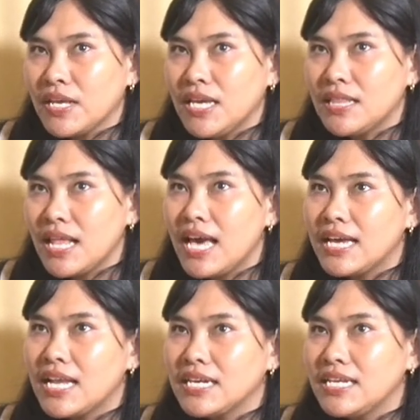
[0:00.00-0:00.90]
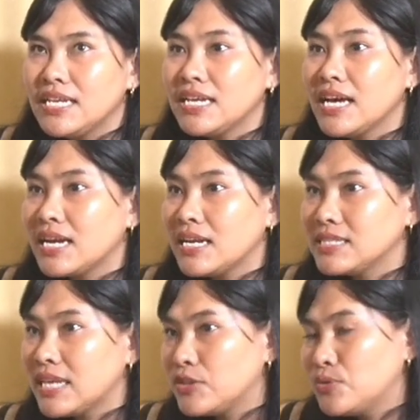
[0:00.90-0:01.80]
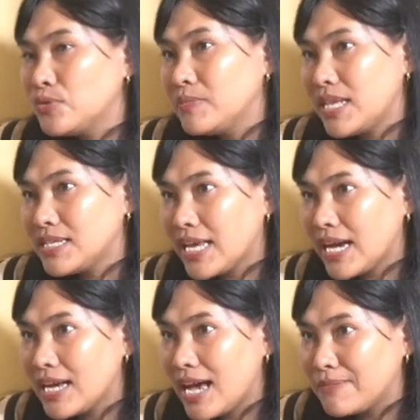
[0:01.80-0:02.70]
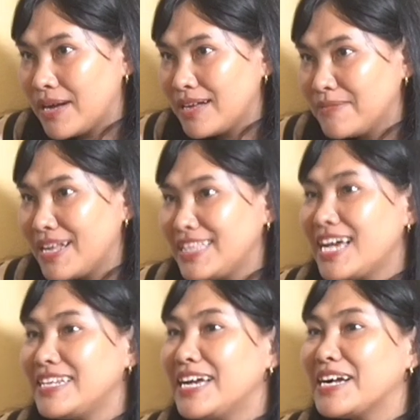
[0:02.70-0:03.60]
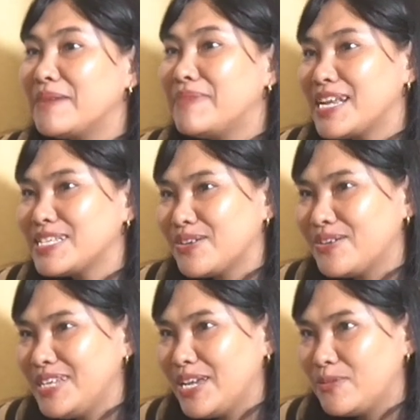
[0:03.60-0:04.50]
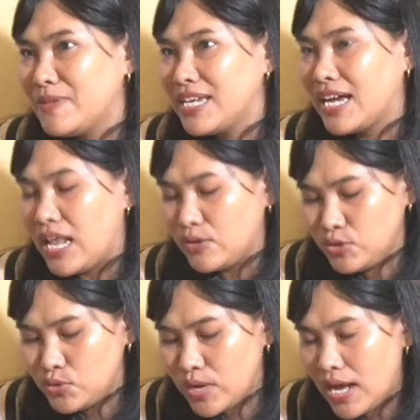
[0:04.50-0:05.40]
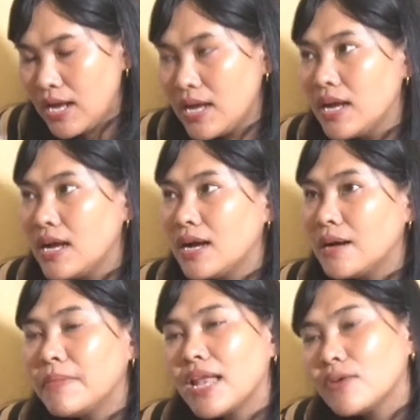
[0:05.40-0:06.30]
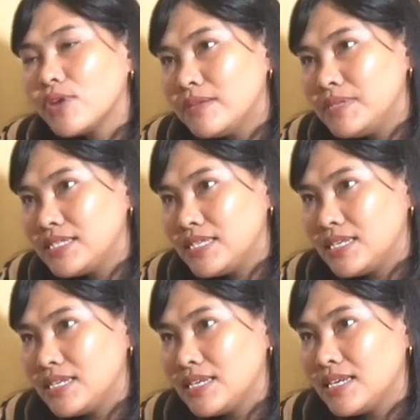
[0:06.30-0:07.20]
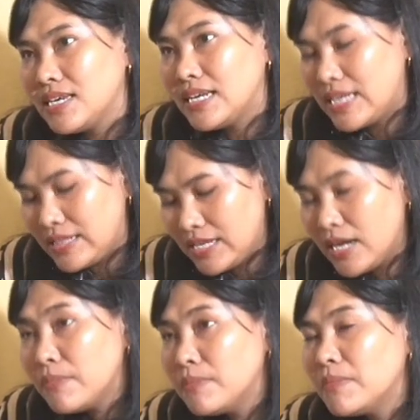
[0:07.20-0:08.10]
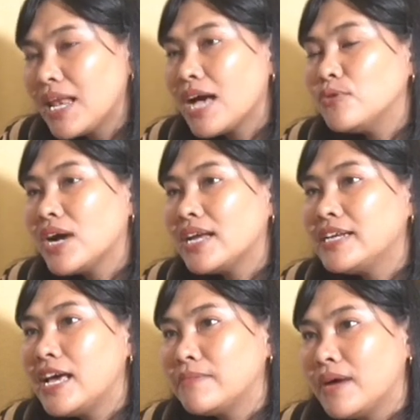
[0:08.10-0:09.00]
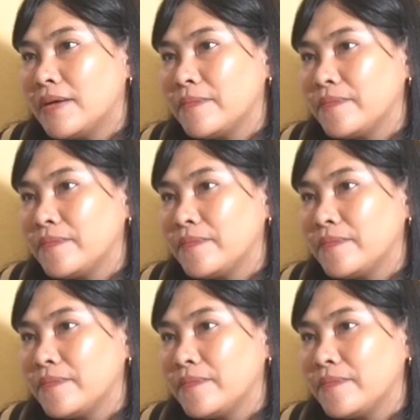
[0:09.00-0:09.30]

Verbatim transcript: Kita lahir lagi ini kan karena satu, menyelesaikan karma. Berarti hmm. ada yang nggak beres toh di kehidupan yeah. yang iya. lalu. Dua, melakukan misi. Dan tiga, melakukan dharma.